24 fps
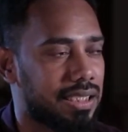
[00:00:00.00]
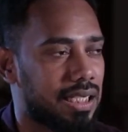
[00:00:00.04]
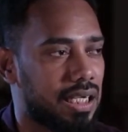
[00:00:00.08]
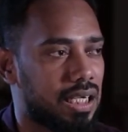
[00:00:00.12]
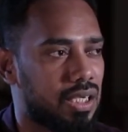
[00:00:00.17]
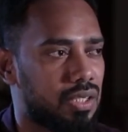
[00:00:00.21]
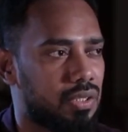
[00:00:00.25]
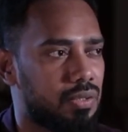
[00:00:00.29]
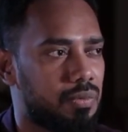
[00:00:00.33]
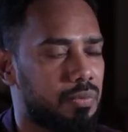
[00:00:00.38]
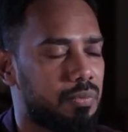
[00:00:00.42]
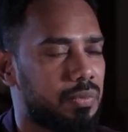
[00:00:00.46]

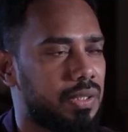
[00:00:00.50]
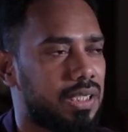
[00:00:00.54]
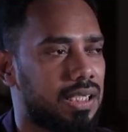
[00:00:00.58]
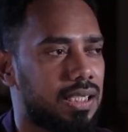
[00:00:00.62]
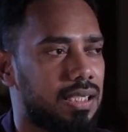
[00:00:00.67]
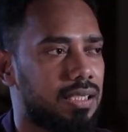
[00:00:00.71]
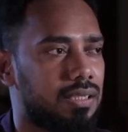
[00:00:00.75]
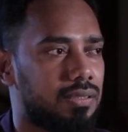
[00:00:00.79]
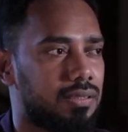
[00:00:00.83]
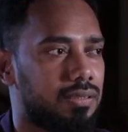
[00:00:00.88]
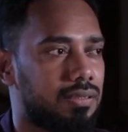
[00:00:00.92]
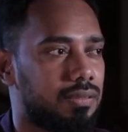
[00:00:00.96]
لأنه
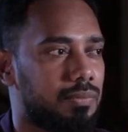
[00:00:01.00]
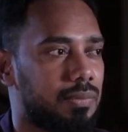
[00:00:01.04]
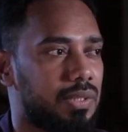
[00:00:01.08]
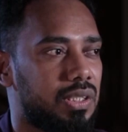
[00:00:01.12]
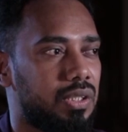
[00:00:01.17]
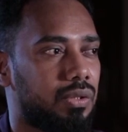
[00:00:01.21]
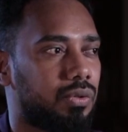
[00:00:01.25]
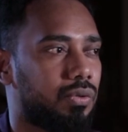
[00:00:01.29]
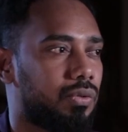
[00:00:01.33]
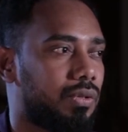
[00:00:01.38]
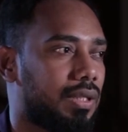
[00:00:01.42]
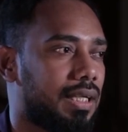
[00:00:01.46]
ممكن
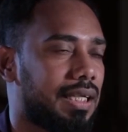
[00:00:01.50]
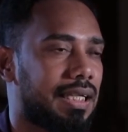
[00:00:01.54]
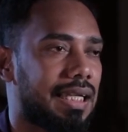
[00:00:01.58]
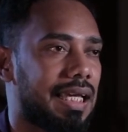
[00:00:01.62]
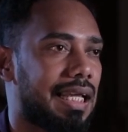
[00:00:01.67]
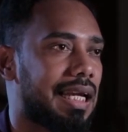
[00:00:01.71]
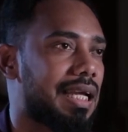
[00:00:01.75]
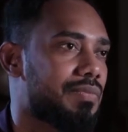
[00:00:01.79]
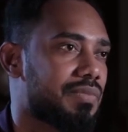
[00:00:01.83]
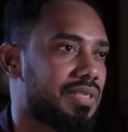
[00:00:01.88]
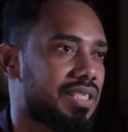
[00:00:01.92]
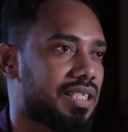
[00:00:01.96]
بيعطونا
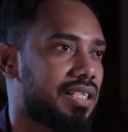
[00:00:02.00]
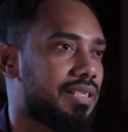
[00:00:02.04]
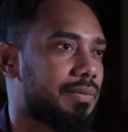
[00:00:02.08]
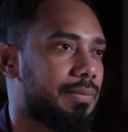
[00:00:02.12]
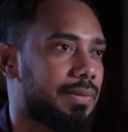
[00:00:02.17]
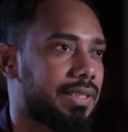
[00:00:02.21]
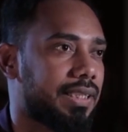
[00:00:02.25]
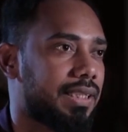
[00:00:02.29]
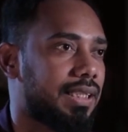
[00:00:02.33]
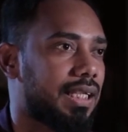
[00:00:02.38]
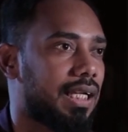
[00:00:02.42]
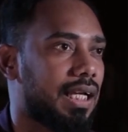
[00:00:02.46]
كلام
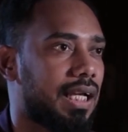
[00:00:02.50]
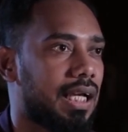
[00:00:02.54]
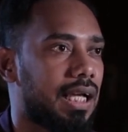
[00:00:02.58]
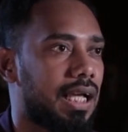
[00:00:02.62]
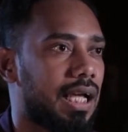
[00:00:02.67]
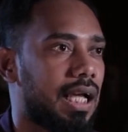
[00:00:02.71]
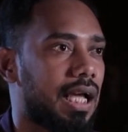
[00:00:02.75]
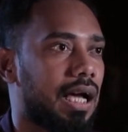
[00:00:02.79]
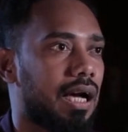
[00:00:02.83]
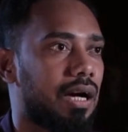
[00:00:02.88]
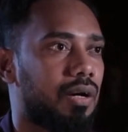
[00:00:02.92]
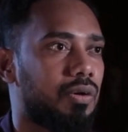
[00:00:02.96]
سلبي
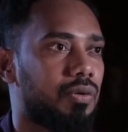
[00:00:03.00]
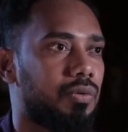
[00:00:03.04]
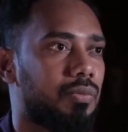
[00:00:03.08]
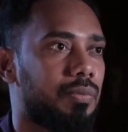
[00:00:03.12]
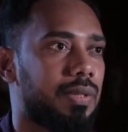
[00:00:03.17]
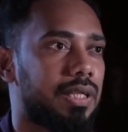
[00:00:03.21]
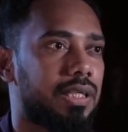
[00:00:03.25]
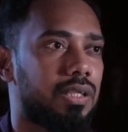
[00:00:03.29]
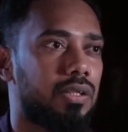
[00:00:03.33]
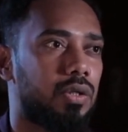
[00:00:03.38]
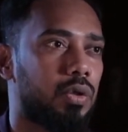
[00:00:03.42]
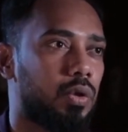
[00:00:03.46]
أو
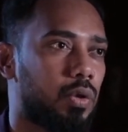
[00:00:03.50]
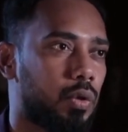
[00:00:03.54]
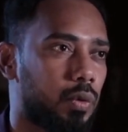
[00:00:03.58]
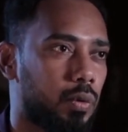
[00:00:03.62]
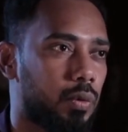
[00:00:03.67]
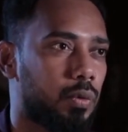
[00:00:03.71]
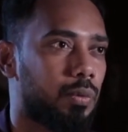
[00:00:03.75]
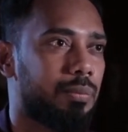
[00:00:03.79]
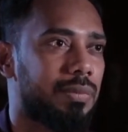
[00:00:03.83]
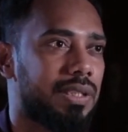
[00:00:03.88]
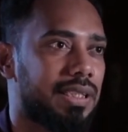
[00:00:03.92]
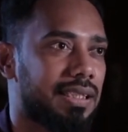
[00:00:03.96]
بيقولوا
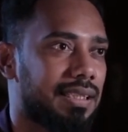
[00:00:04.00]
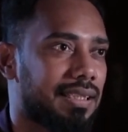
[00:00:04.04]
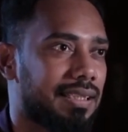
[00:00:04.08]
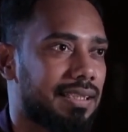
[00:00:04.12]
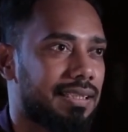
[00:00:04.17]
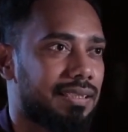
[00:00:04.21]
له من